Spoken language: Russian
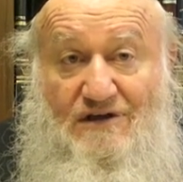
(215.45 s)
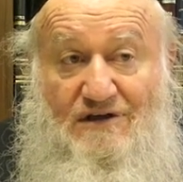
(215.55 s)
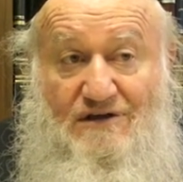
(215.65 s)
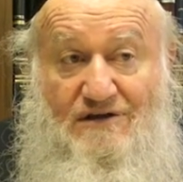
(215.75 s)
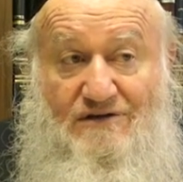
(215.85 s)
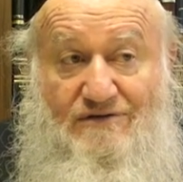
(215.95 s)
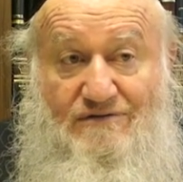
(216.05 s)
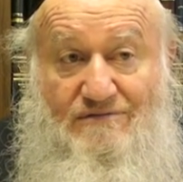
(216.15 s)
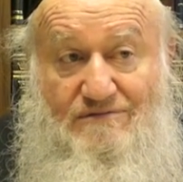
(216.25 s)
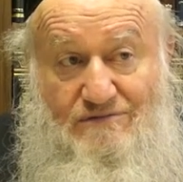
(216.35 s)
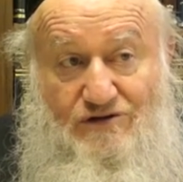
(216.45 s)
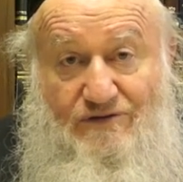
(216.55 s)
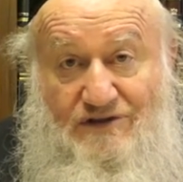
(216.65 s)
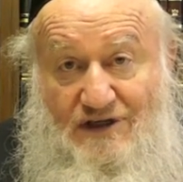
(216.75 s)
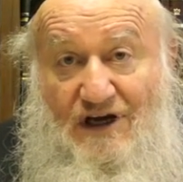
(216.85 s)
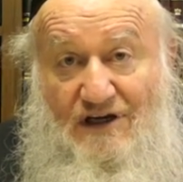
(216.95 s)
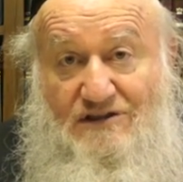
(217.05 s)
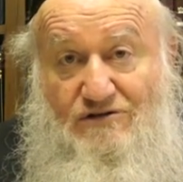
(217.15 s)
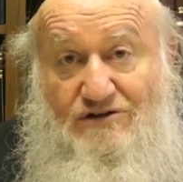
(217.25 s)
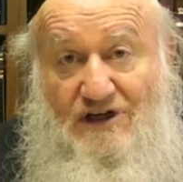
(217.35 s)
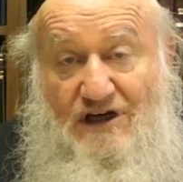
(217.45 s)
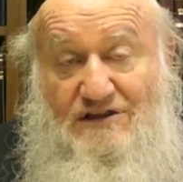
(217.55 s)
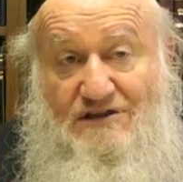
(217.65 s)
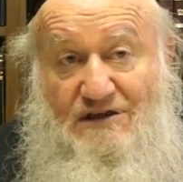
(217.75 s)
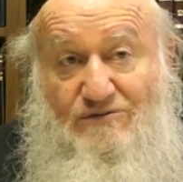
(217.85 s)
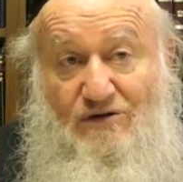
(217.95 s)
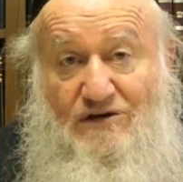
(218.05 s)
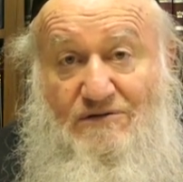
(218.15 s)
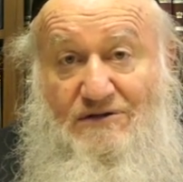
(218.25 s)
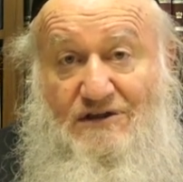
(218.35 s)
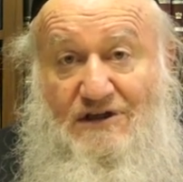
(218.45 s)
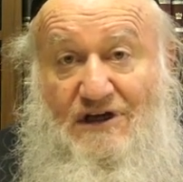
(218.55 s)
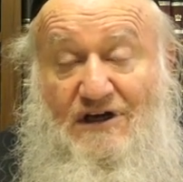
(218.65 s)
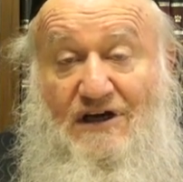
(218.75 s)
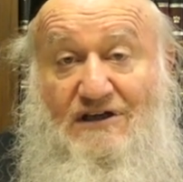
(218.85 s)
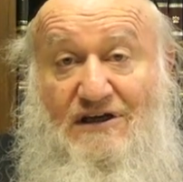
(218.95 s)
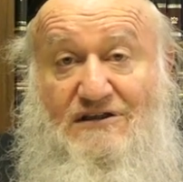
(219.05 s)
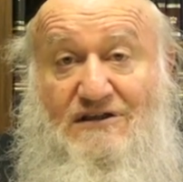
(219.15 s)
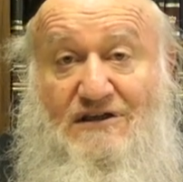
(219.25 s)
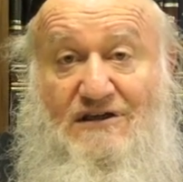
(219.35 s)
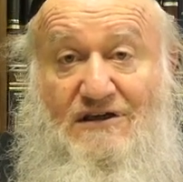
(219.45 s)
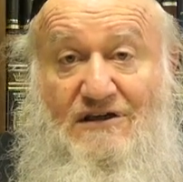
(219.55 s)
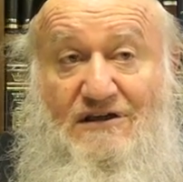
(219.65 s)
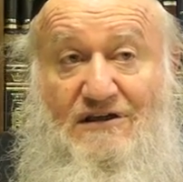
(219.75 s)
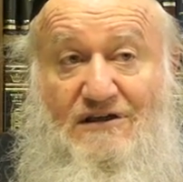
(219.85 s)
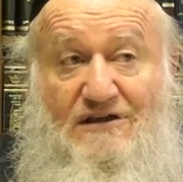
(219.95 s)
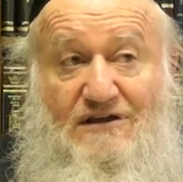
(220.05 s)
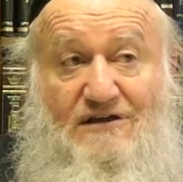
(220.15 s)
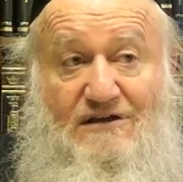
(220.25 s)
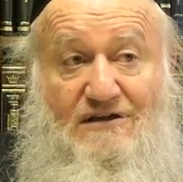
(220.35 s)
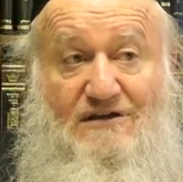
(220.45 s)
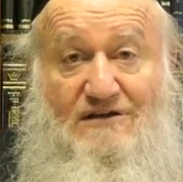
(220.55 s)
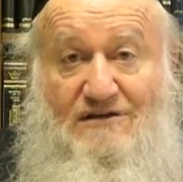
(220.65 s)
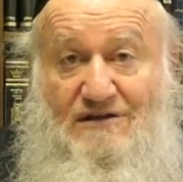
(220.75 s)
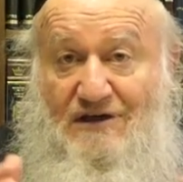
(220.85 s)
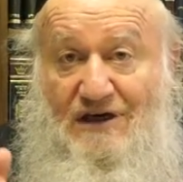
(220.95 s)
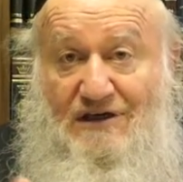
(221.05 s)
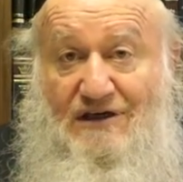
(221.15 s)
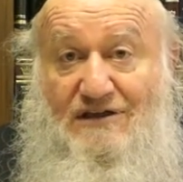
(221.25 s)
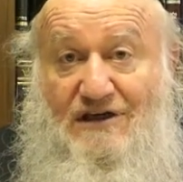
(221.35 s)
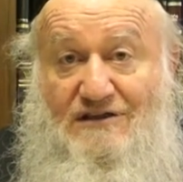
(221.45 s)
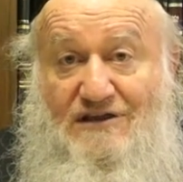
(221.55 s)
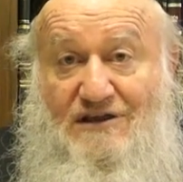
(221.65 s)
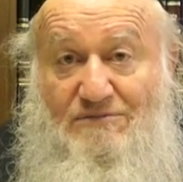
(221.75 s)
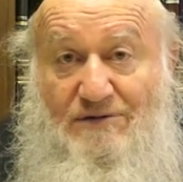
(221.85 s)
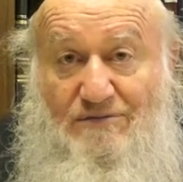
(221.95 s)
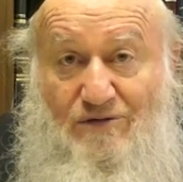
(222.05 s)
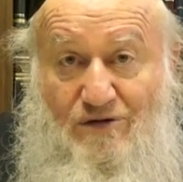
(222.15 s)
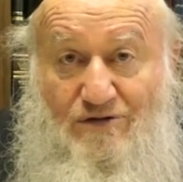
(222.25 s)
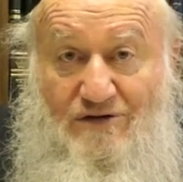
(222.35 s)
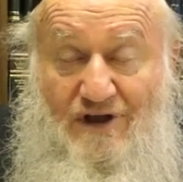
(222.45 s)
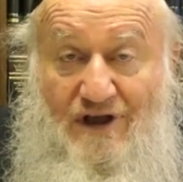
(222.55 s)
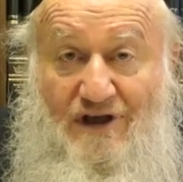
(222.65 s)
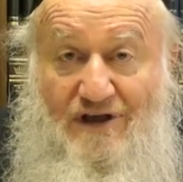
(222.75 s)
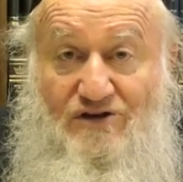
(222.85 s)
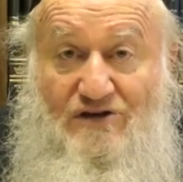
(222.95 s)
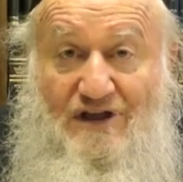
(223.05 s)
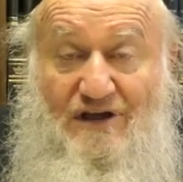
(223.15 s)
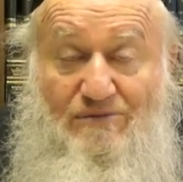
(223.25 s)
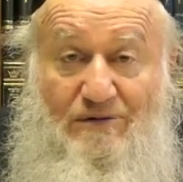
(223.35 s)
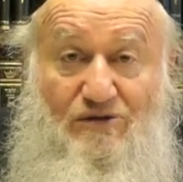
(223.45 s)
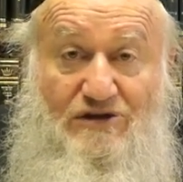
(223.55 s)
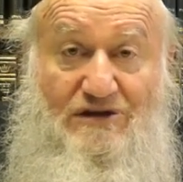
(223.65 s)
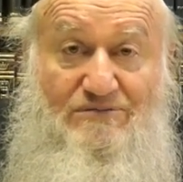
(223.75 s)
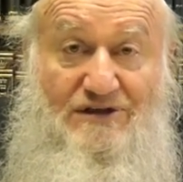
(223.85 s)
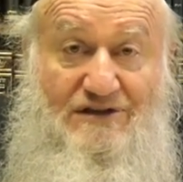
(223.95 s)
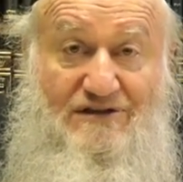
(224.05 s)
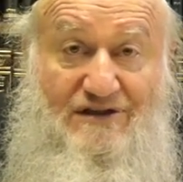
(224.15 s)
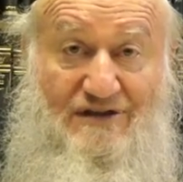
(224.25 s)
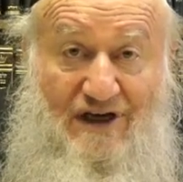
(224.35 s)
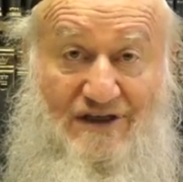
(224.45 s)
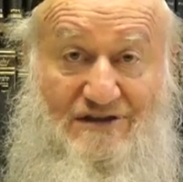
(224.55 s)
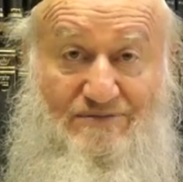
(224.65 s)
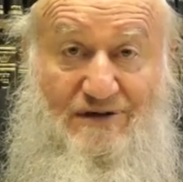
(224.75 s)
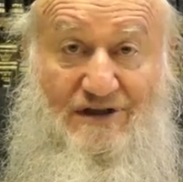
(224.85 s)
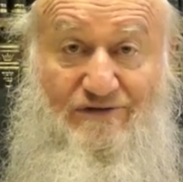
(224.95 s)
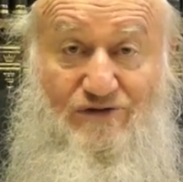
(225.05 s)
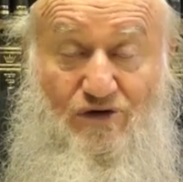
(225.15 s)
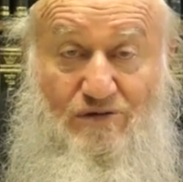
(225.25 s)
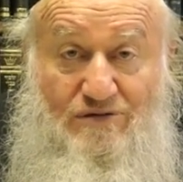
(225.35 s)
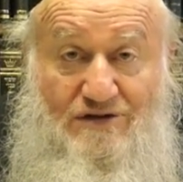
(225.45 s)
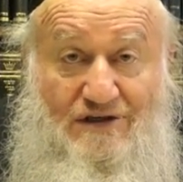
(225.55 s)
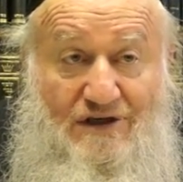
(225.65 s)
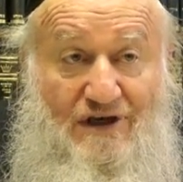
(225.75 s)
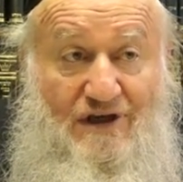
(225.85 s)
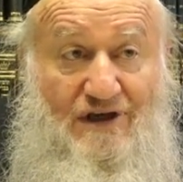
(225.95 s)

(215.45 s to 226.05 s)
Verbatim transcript: э, что в Израиле случается со многими, тогда, конечно, э, никакие такси не помогут. Но тогда нам поможет общественный транспорт, автобусы.